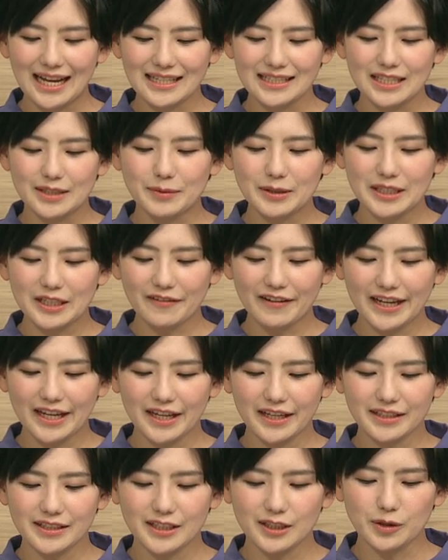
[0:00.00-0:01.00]
渋沢
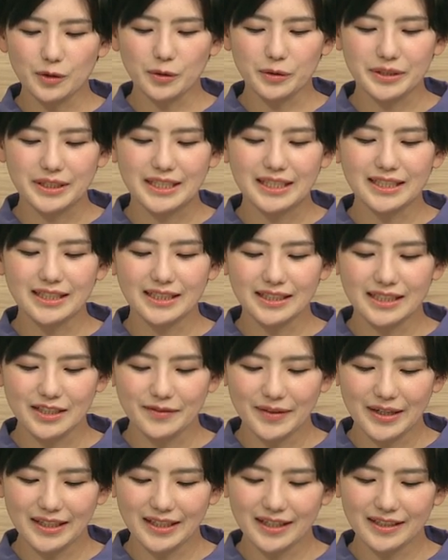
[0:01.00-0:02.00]
栄一の新一
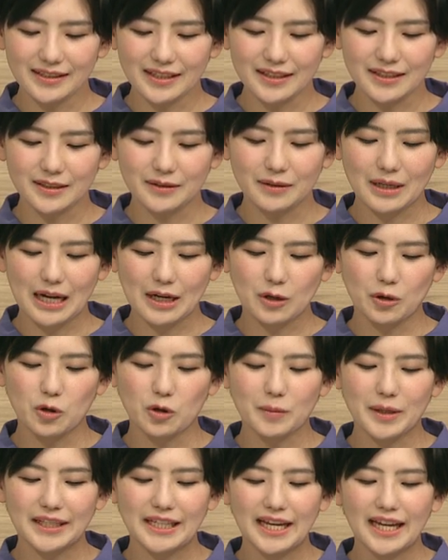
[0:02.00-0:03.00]
万円札の発行
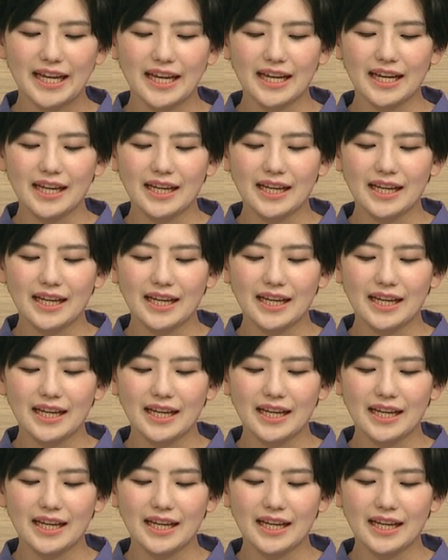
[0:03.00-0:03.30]
まで